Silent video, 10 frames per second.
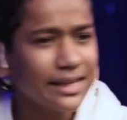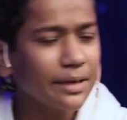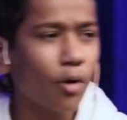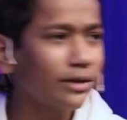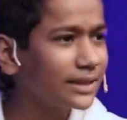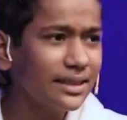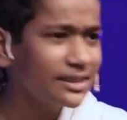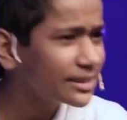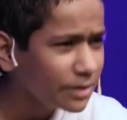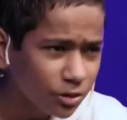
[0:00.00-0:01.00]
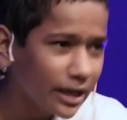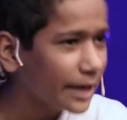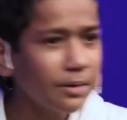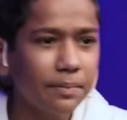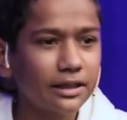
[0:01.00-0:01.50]
है कि बहुत सारी चीज़ें मेरे को
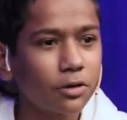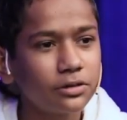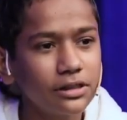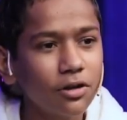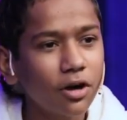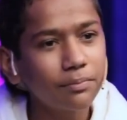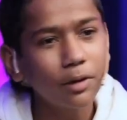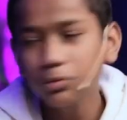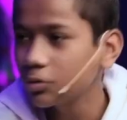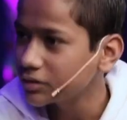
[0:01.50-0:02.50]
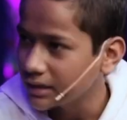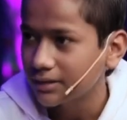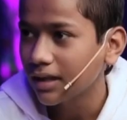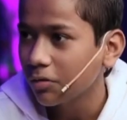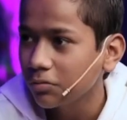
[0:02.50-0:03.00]
नई भी पता होती और मैं उनको
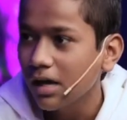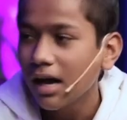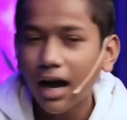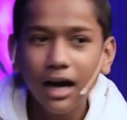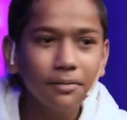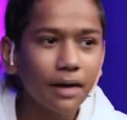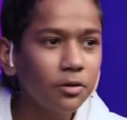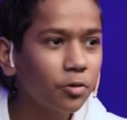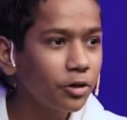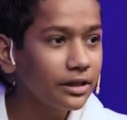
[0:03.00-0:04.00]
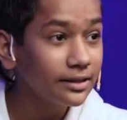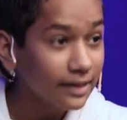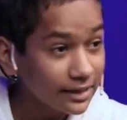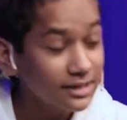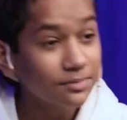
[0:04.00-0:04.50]
सीखता हूँ अगर मानो कोई
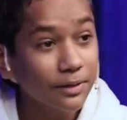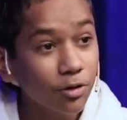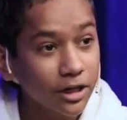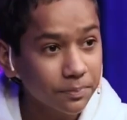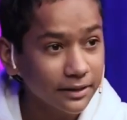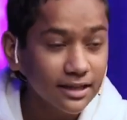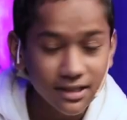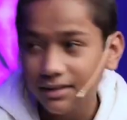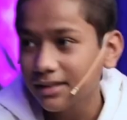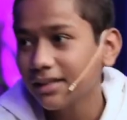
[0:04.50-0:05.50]
नई चीज़ मेरे को आज पता चलती